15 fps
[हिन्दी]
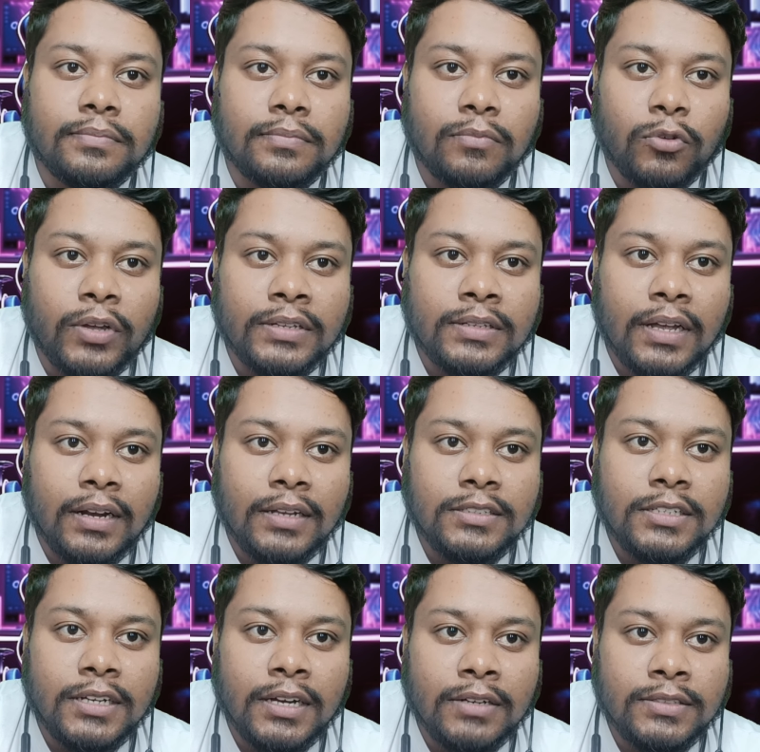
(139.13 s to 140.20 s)
मुकेश खन्ना
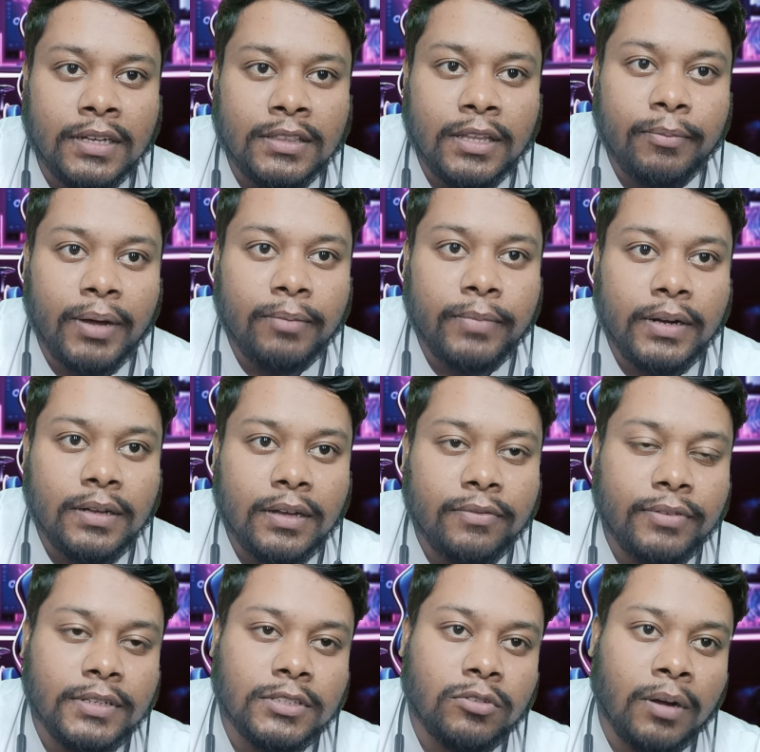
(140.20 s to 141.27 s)
जी का शक्तिमान बनकर
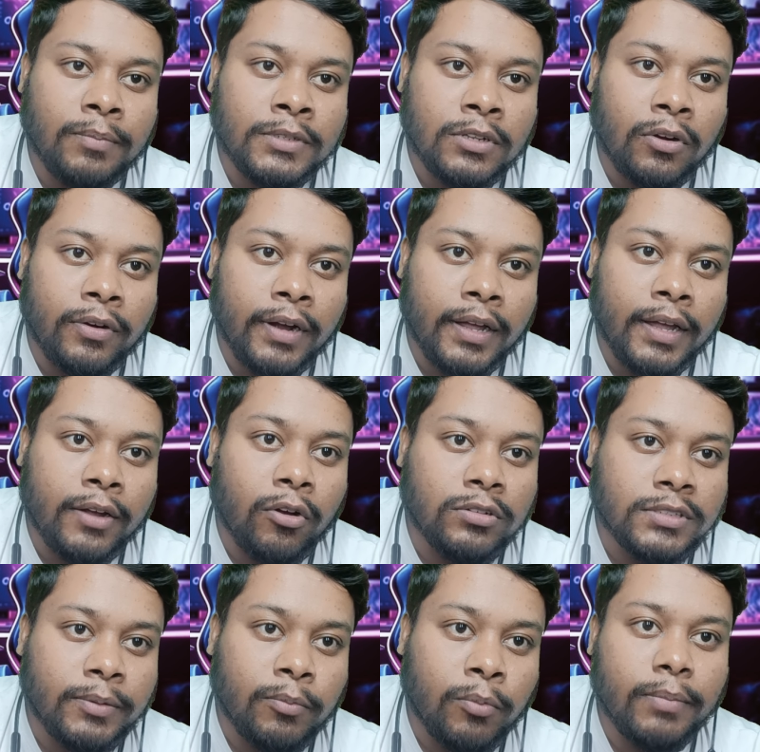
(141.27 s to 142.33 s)
फिर से वापस लौटने का एक
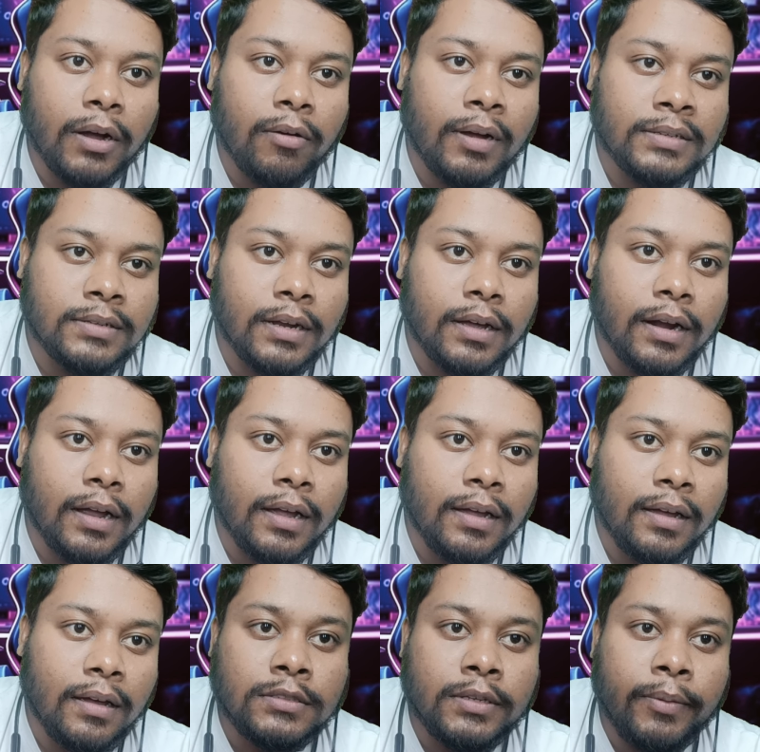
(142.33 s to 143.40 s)
कॉन्सेप्ट बकवास लग रहा है
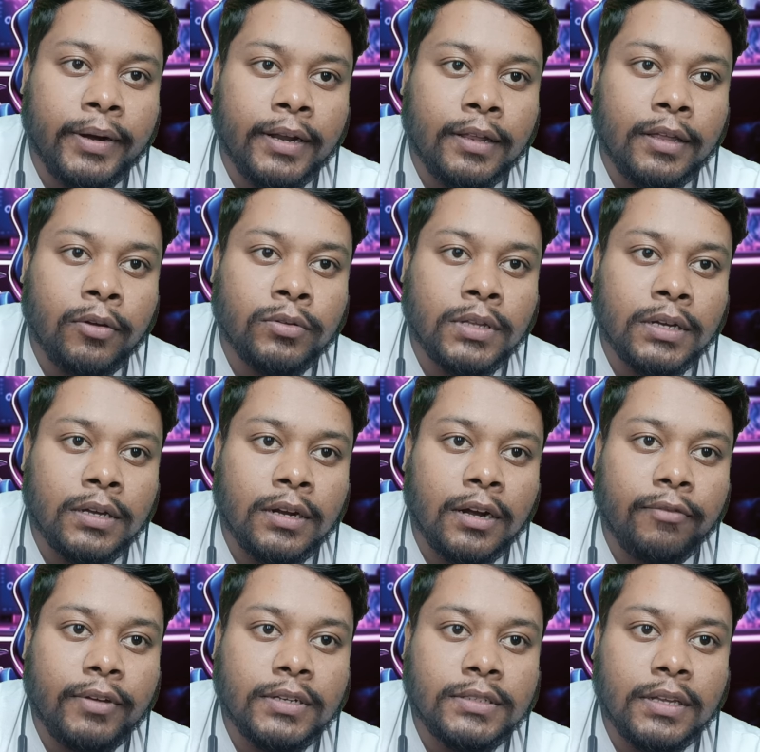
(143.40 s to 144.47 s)
इससे बेटर ये होता है कि
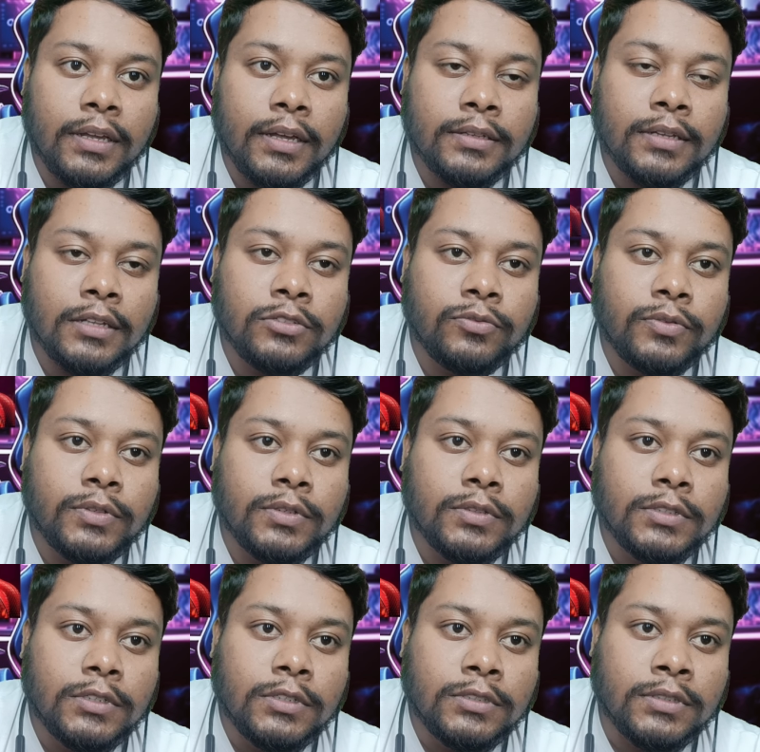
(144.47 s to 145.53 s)
रणवीर सिंह के साथ जो
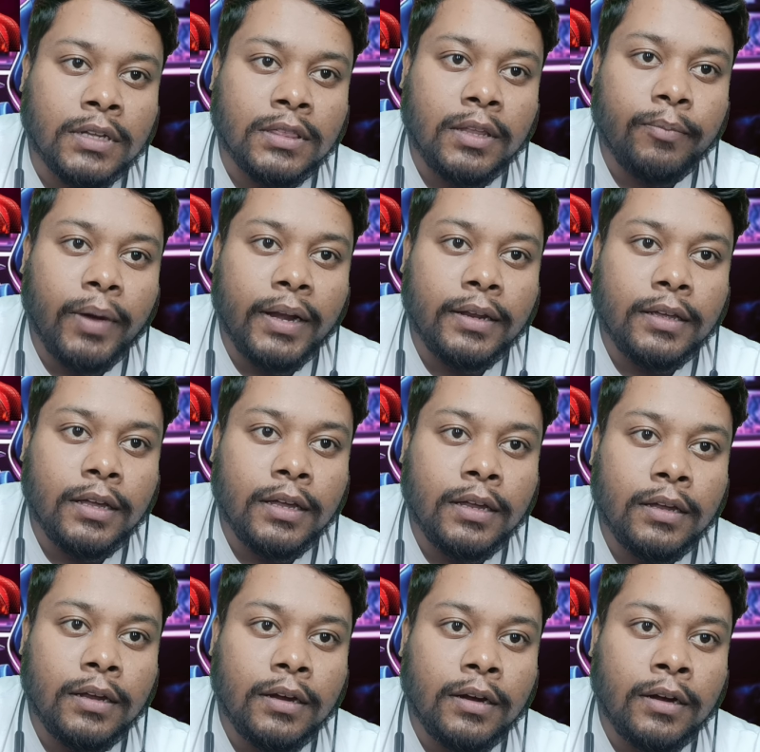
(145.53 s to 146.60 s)
शक्तिमान की
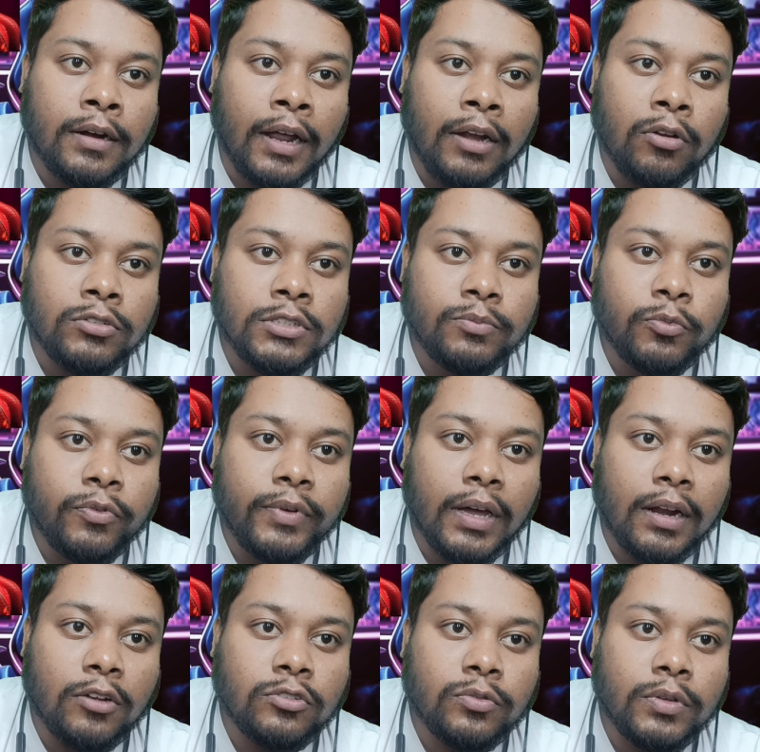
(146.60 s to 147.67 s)
ट्रायलॉजी मूवी
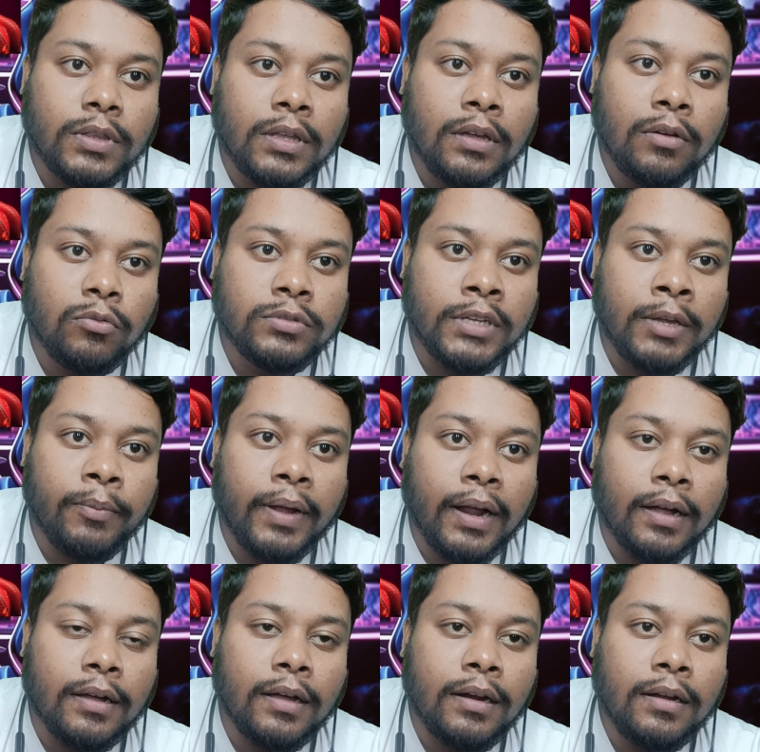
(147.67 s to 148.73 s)
अनाउंस हुई थी उसे ही
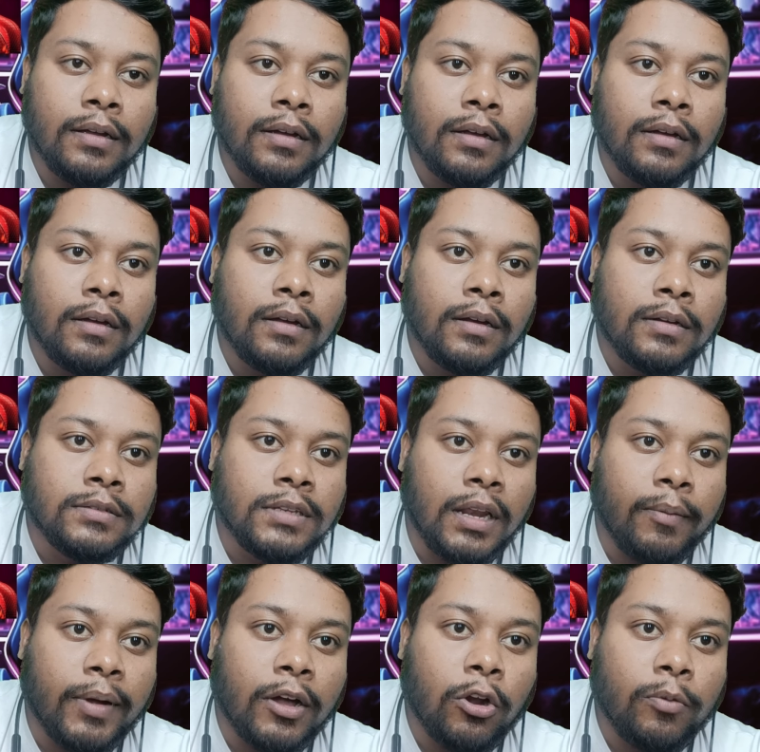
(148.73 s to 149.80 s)
बनाकर
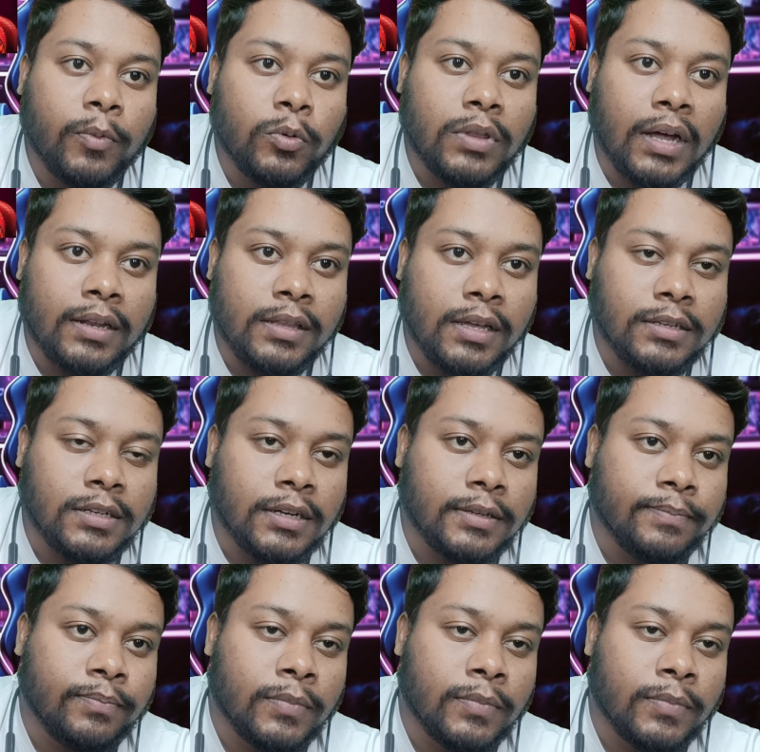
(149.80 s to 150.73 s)
सिनेमाघरों में उतार दिया जाए